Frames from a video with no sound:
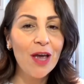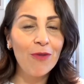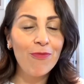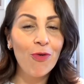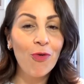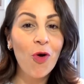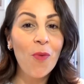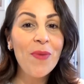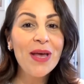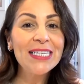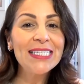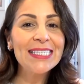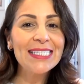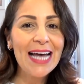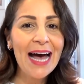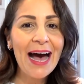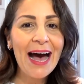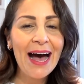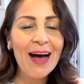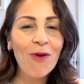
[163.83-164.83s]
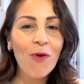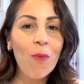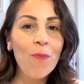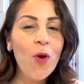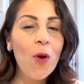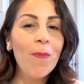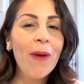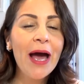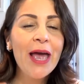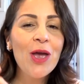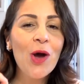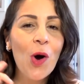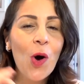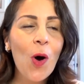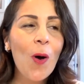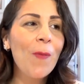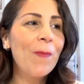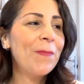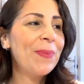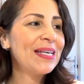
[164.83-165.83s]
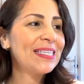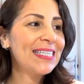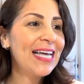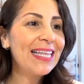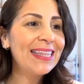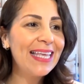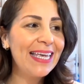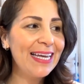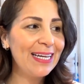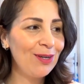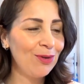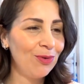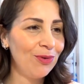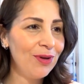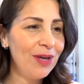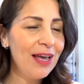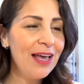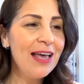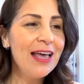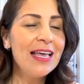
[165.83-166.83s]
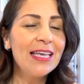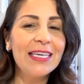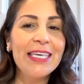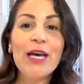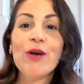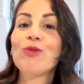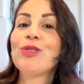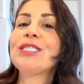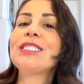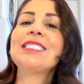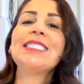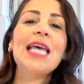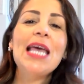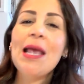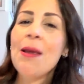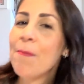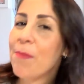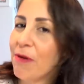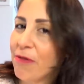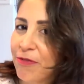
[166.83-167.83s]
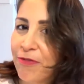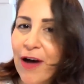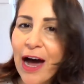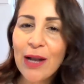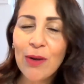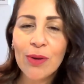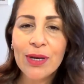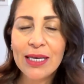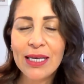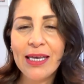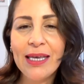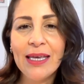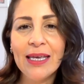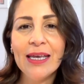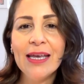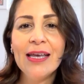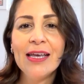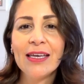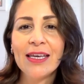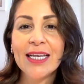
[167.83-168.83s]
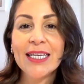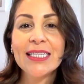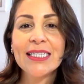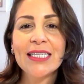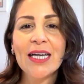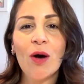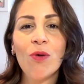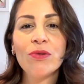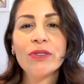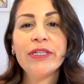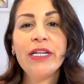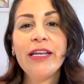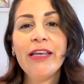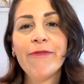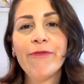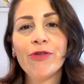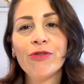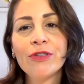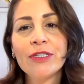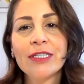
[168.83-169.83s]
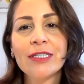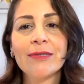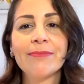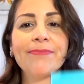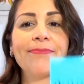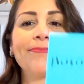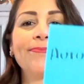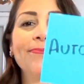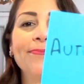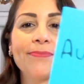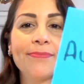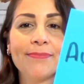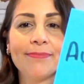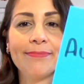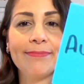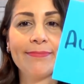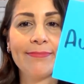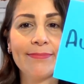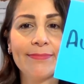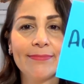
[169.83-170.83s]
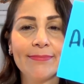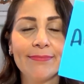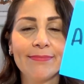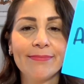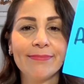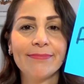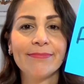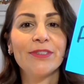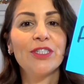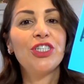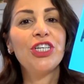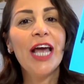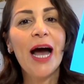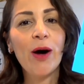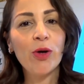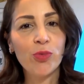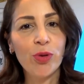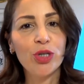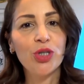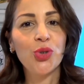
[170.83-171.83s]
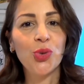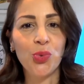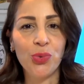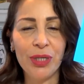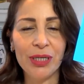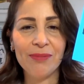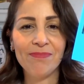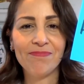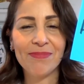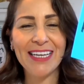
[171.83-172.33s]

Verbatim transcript: eu vou começar com o meu maior pesadelo, que eu sempre falo aqui, que são os livros de autoajuda.